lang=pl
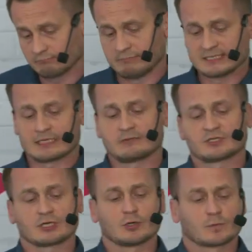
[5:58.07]
bez
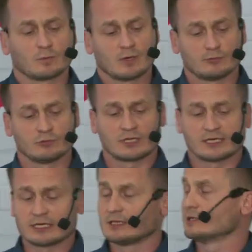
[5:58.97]
najmniejszego problemu na
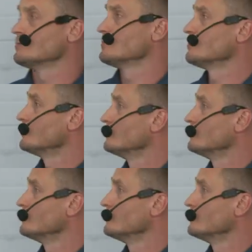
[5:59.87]
jednym